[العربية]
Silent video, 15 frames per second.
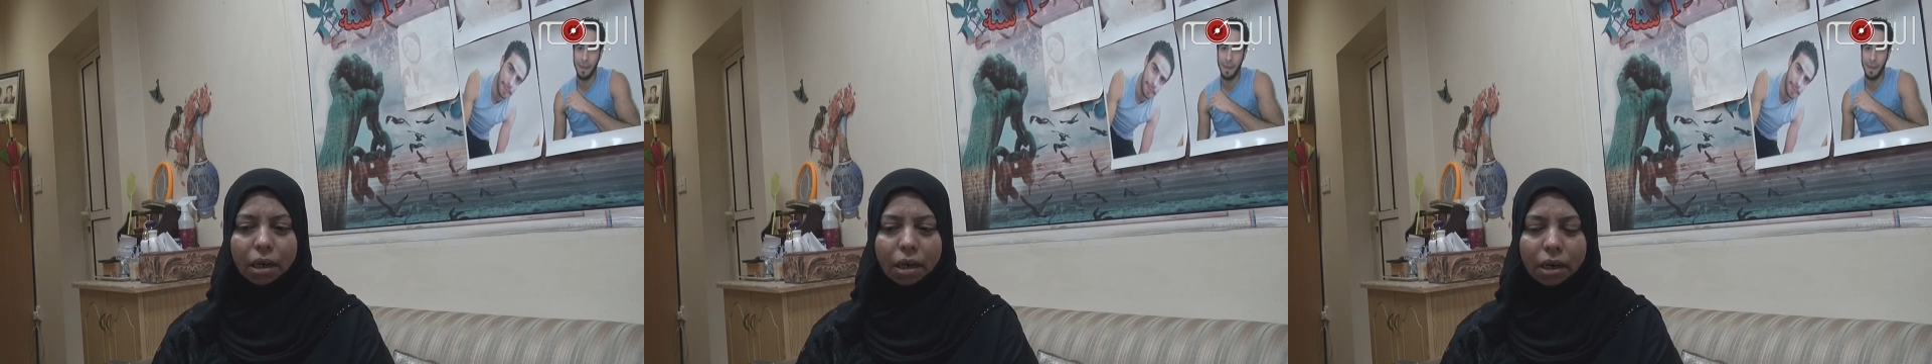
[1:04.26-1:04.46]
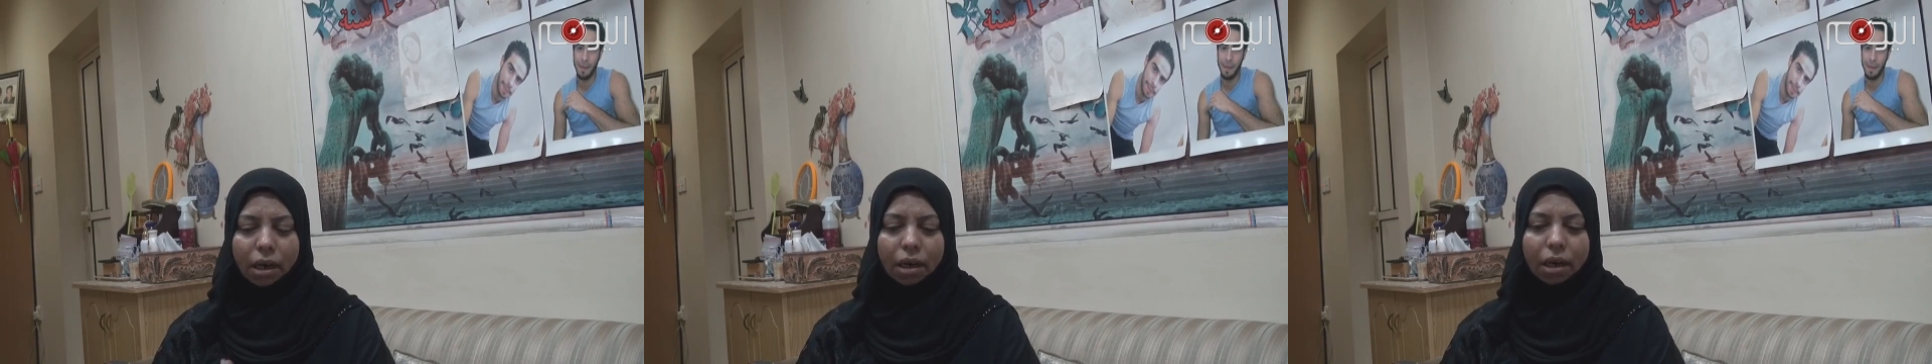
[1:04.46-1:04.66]

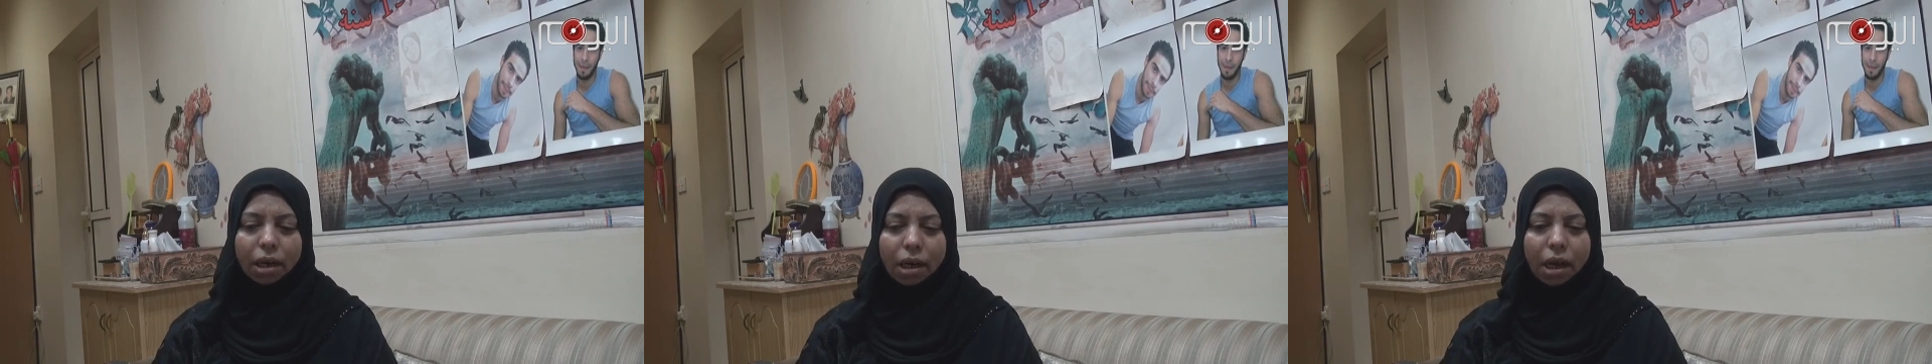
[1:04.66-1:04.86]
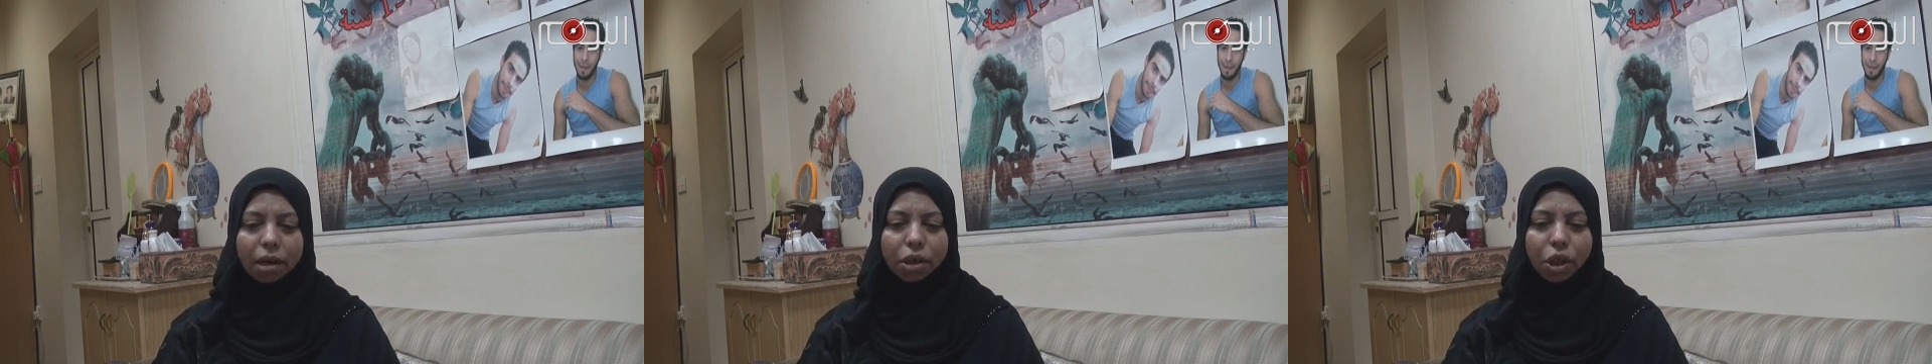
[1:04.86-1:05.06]
ركل
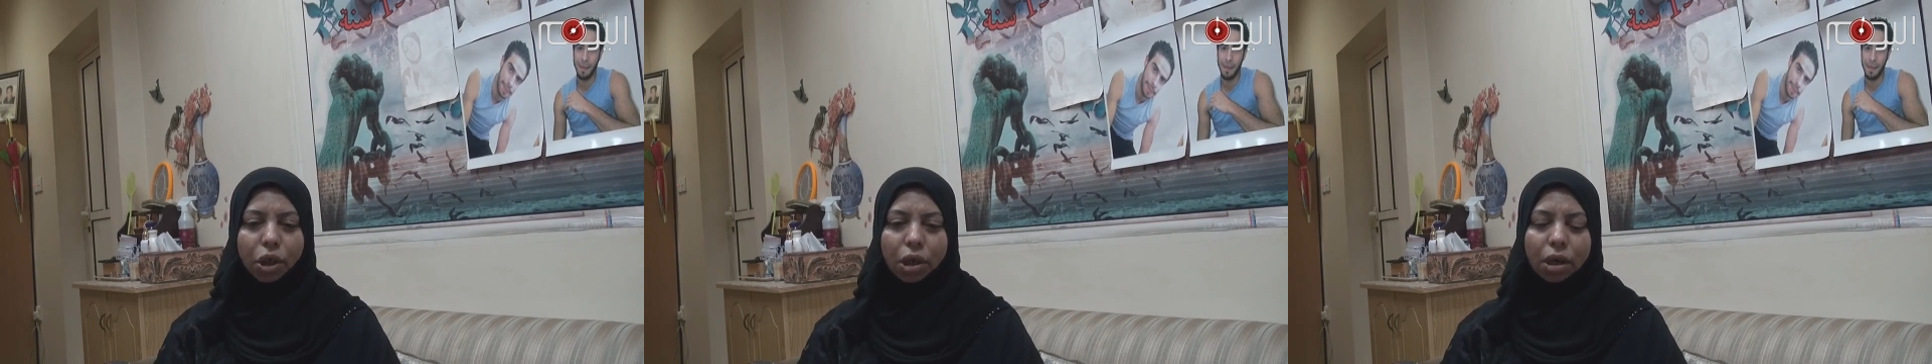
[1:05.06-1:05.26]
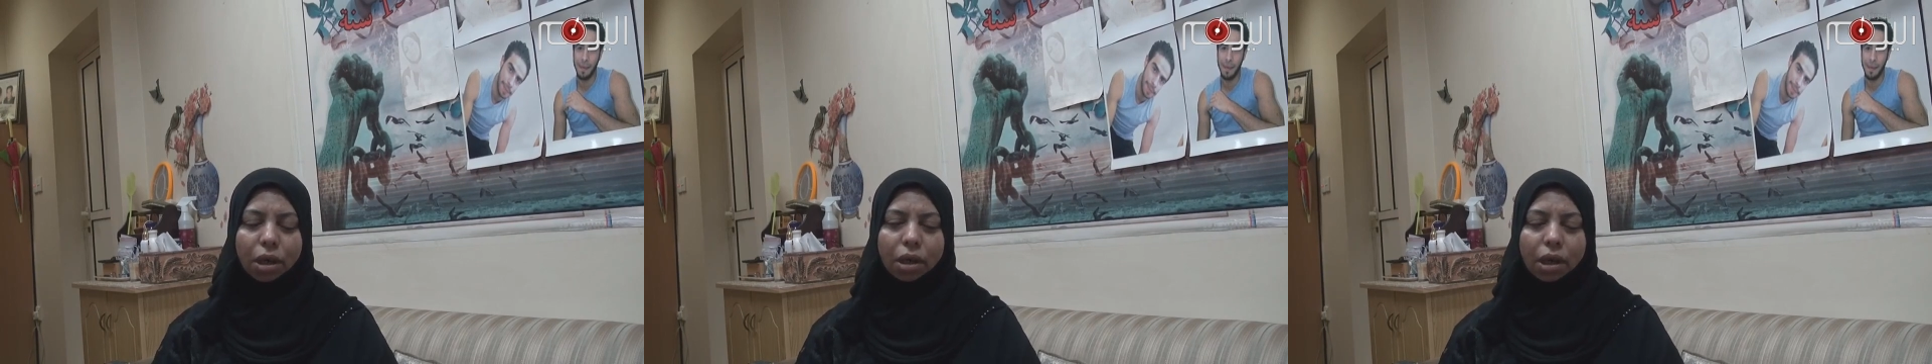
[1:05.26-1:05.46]

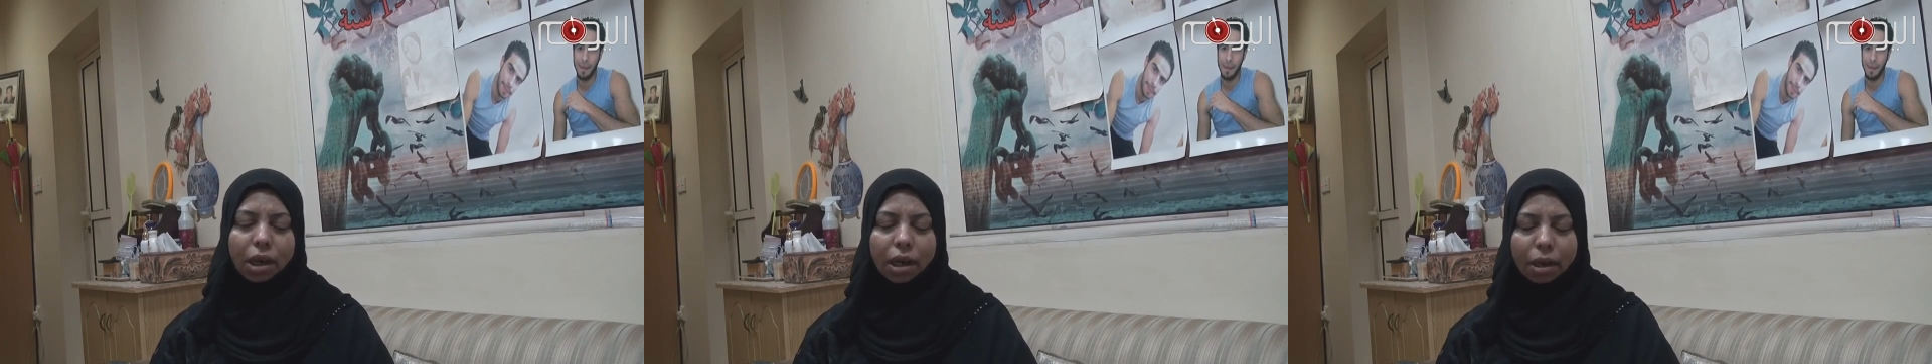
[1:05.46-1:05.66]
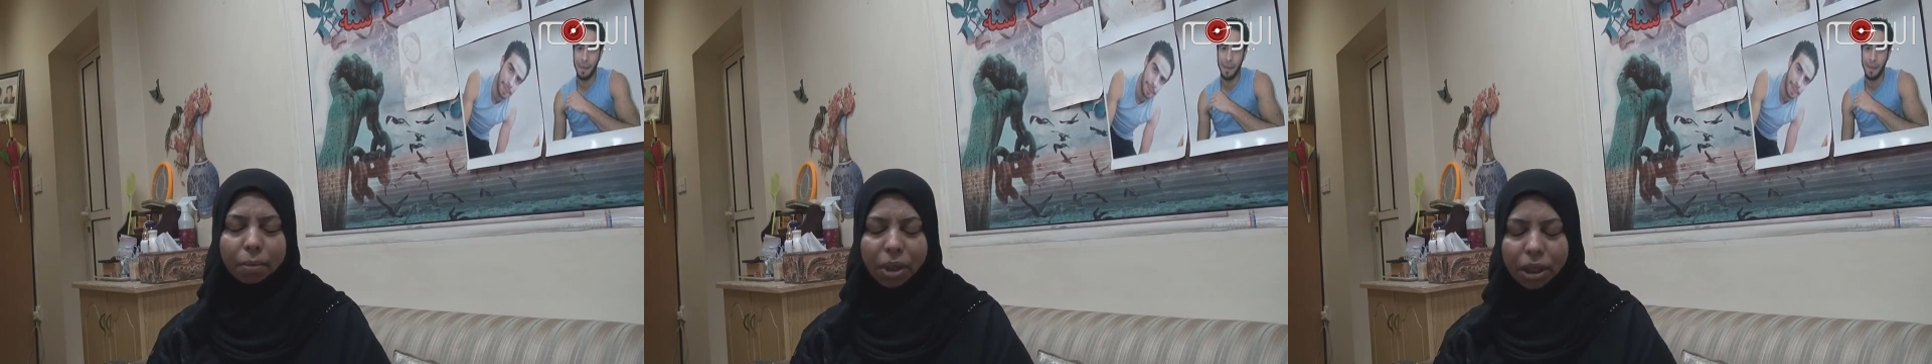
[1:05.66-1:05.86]
الأرجل
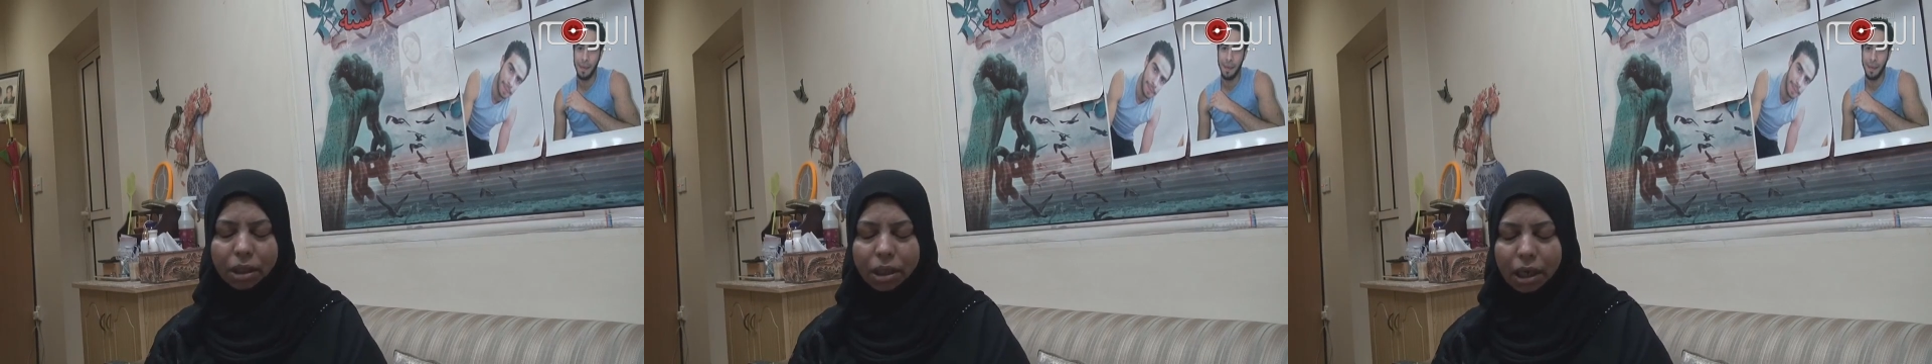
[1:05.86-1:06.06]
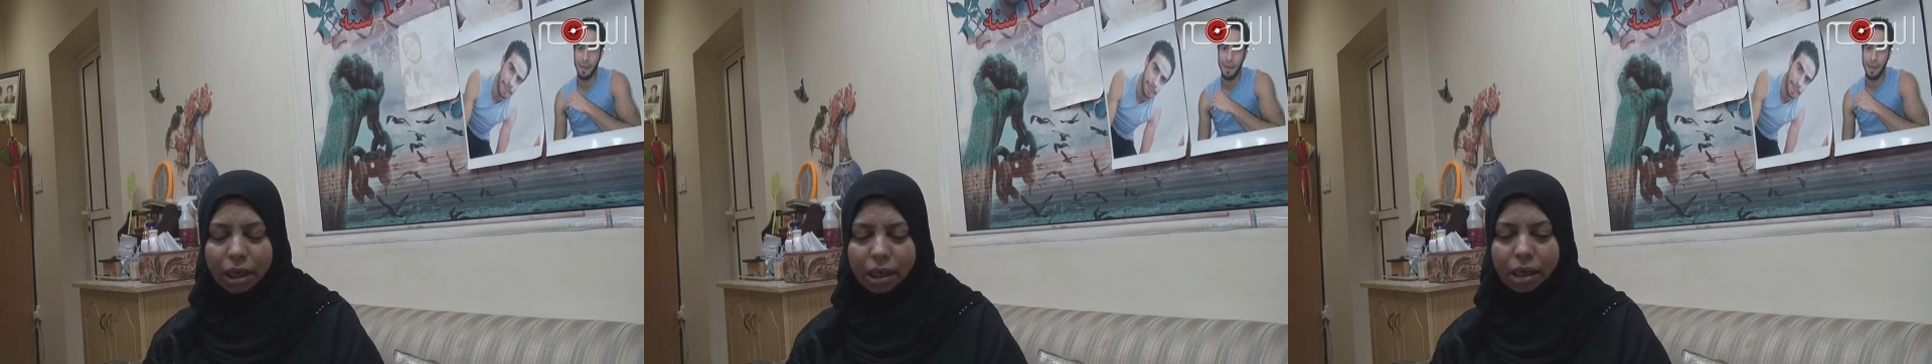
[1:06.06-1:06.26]
على
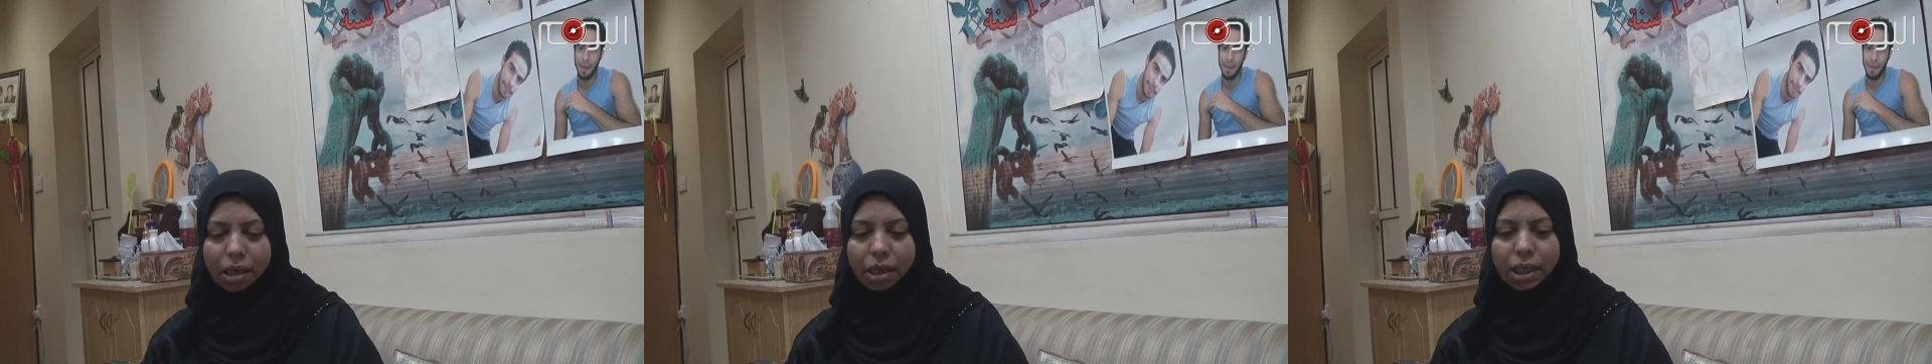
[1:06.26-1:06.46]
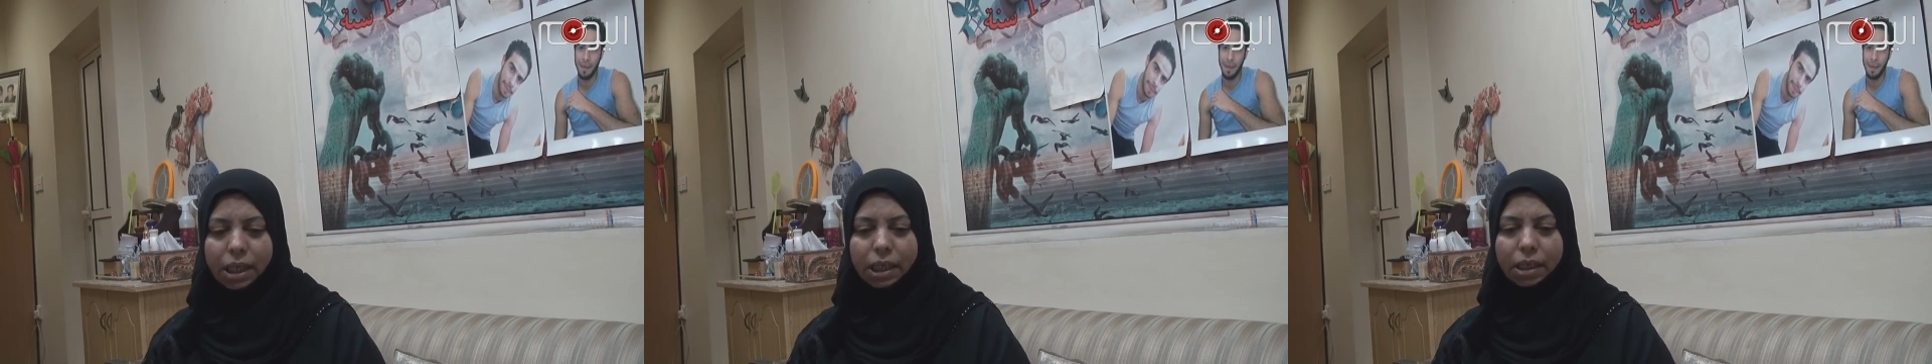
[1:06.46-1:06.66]
بطن
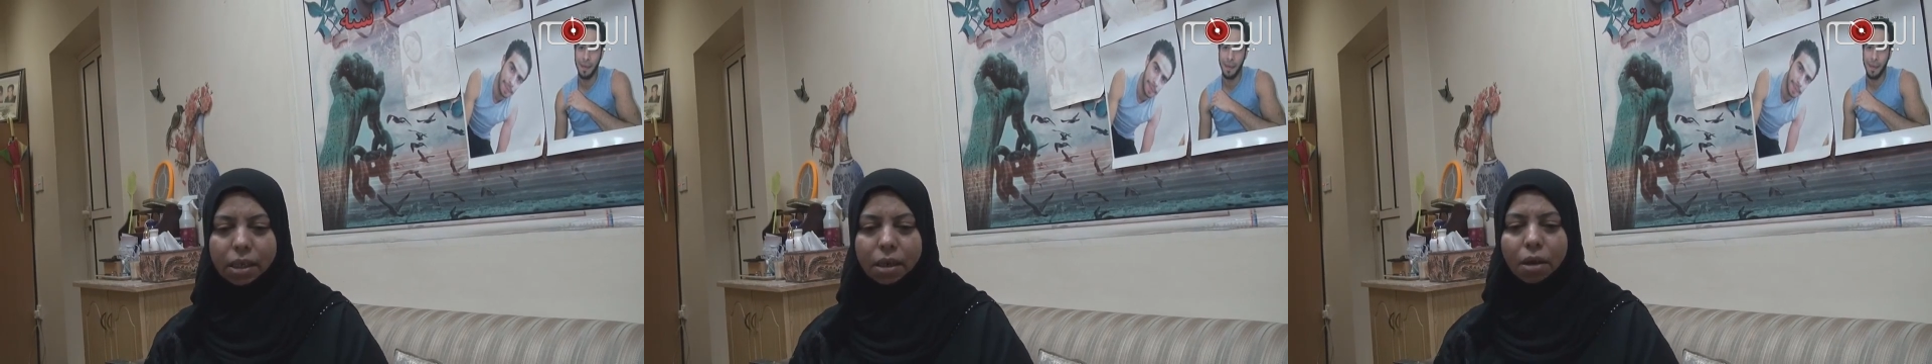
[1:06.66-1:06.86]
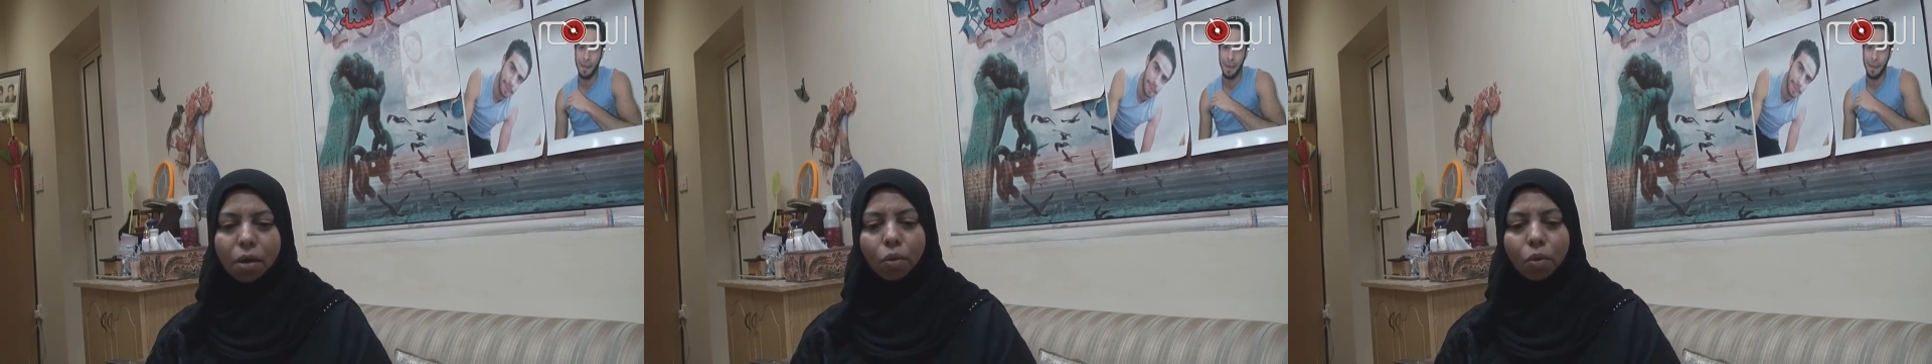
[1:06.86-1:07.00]
الياس